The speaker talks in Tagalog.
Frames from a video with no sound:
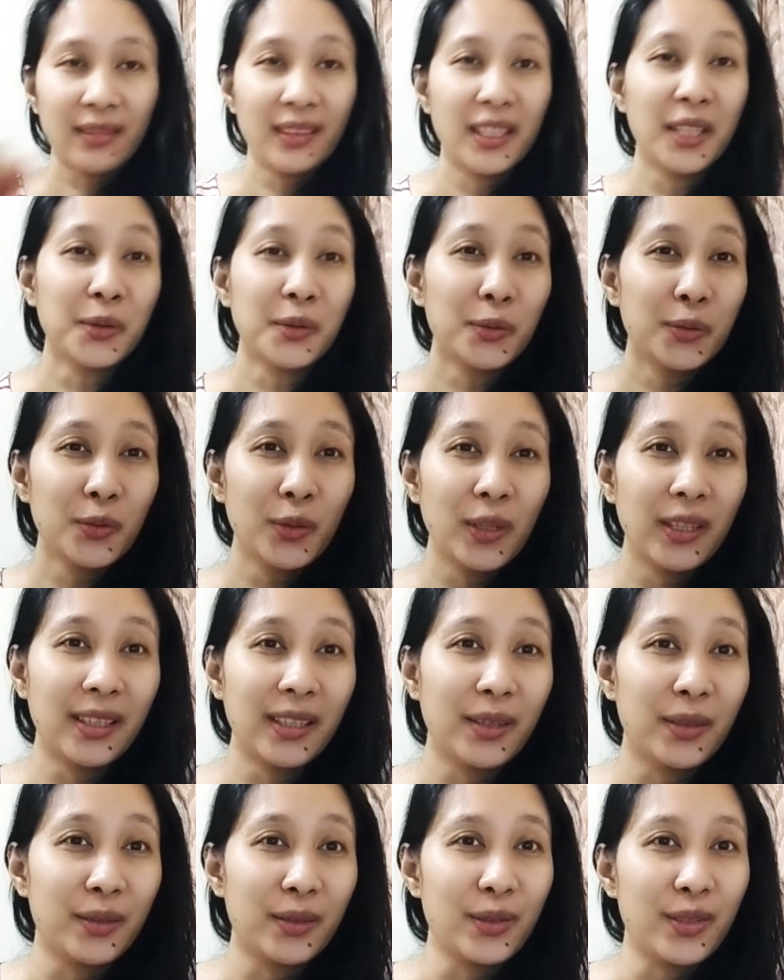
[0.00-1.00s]
Natuto lang
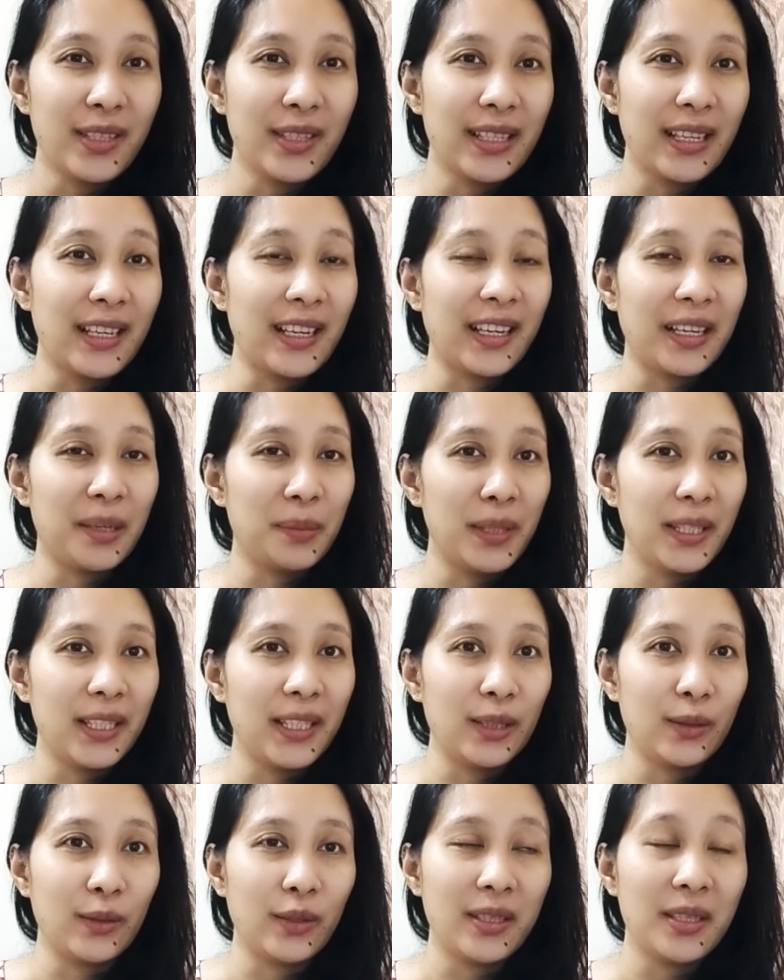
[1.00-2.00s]
ako dun sa
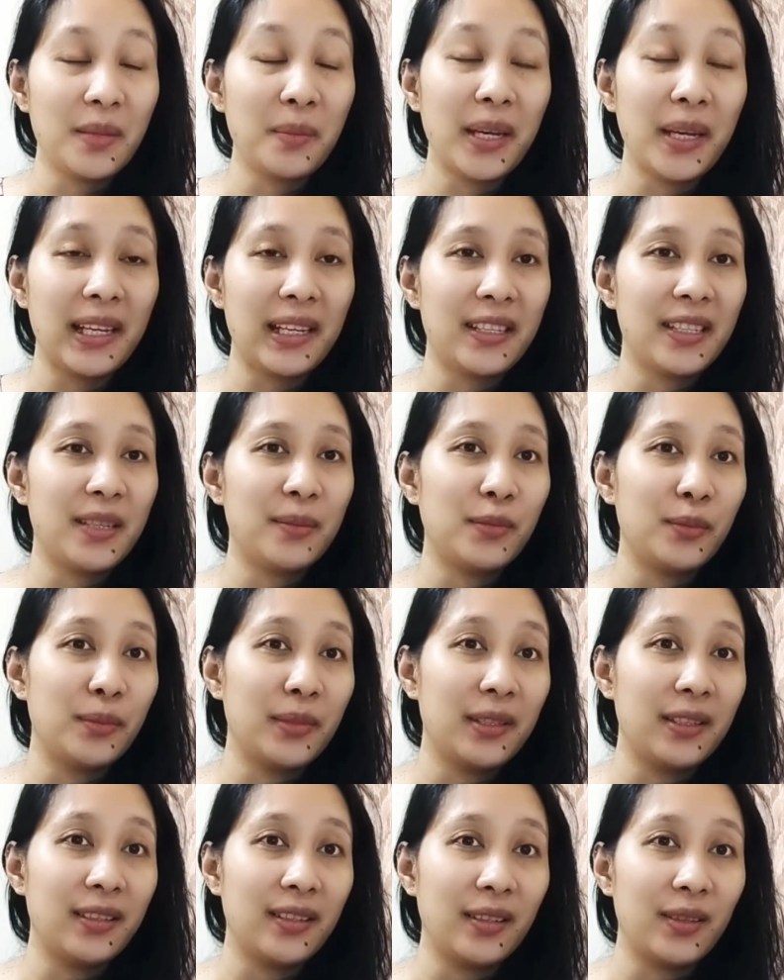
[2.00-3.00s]
kaibigan ko kasi mahilig siya
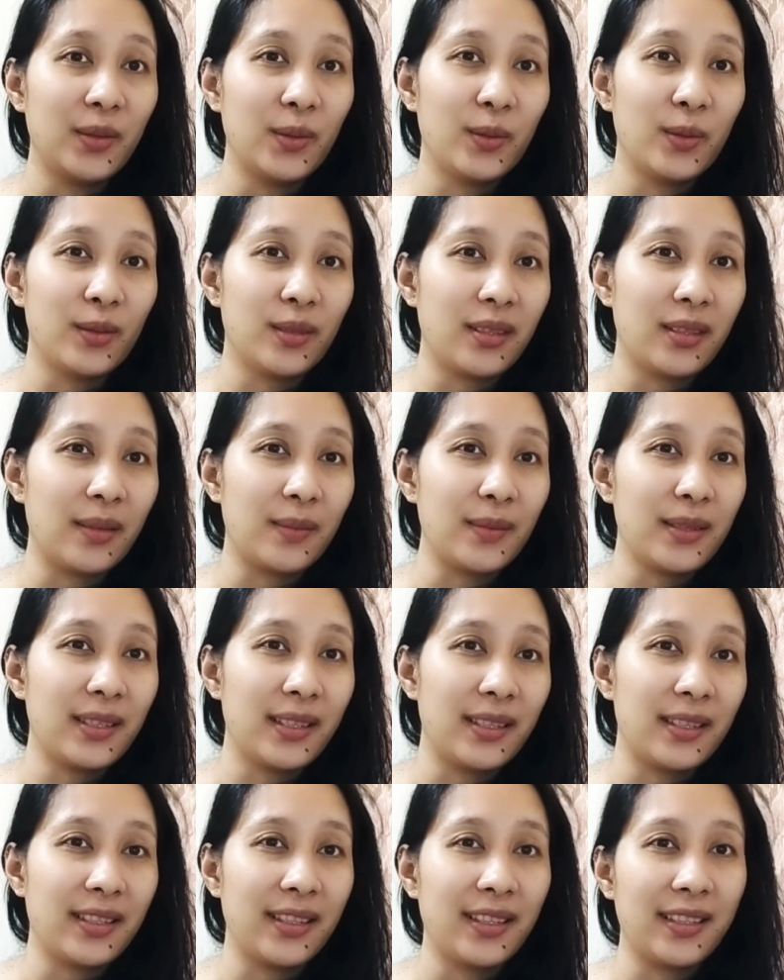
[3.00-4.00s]
bumili ng gold. Tapos
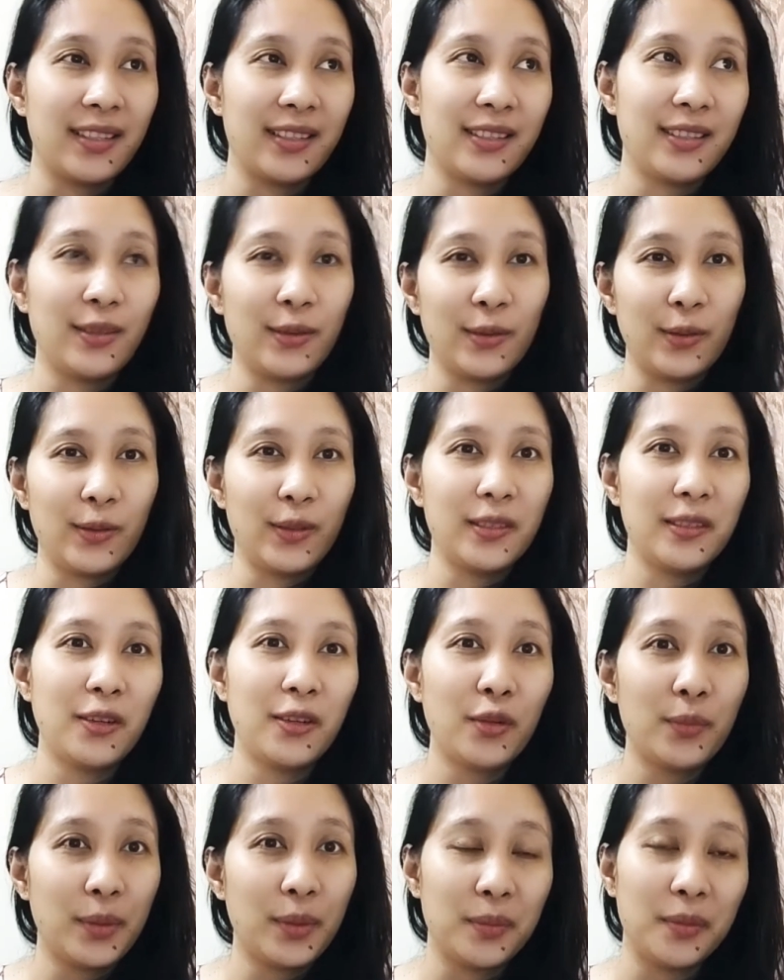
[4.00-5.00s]
ganyan-ganyan. Tapos sinuruan
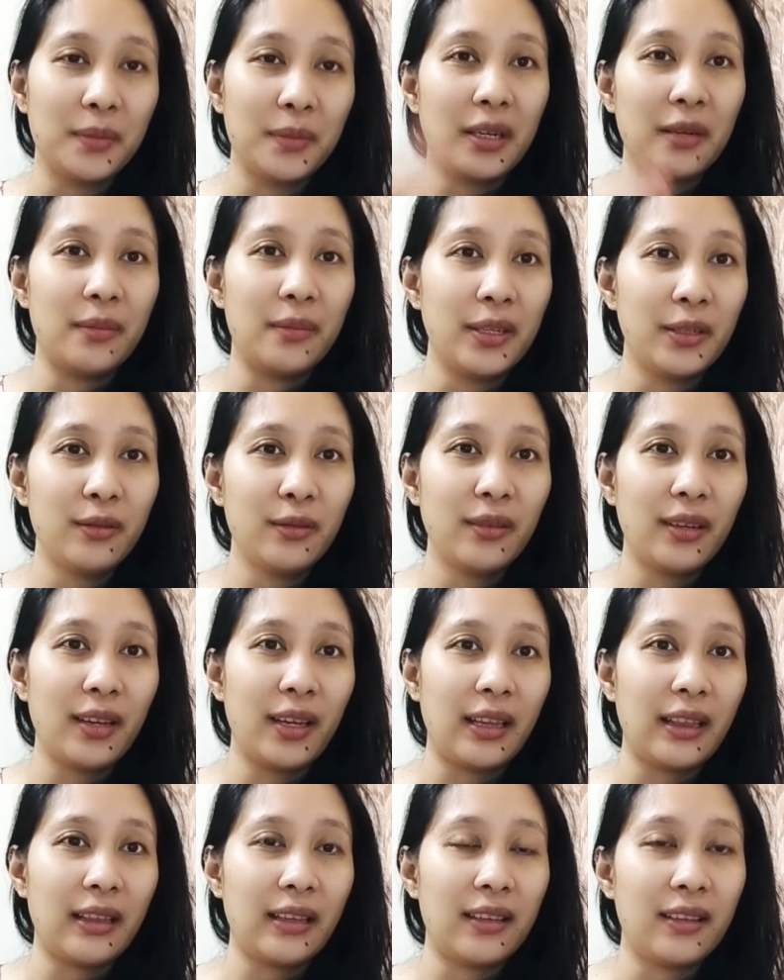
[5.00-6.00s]
niya ako pag mababa yung
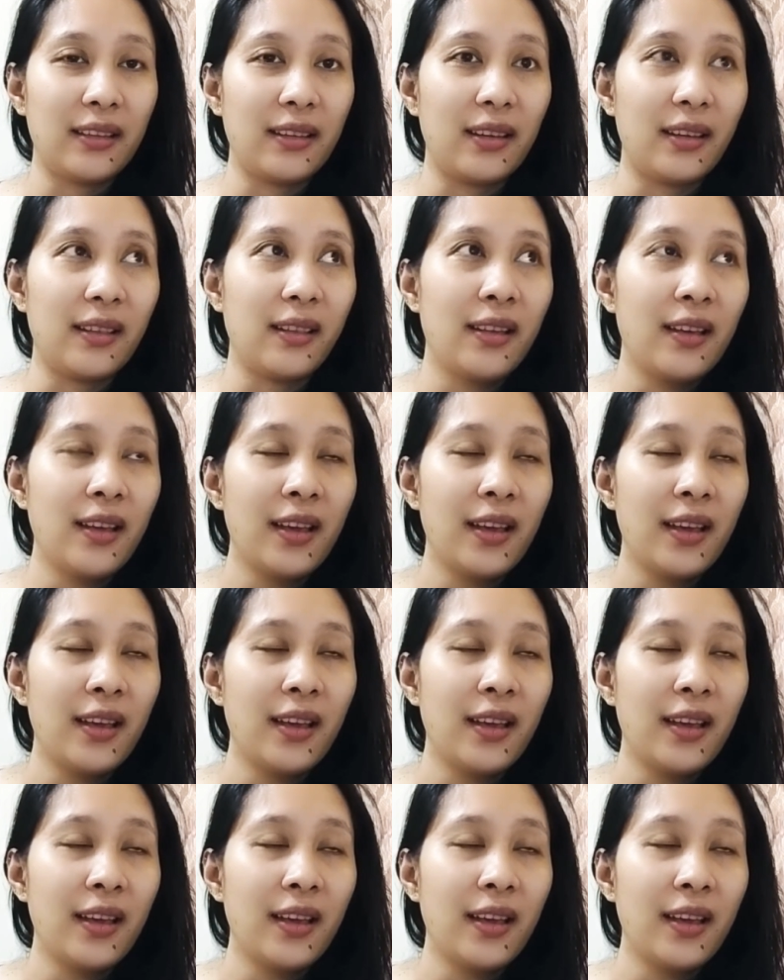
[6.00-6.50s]
rate, ganyan.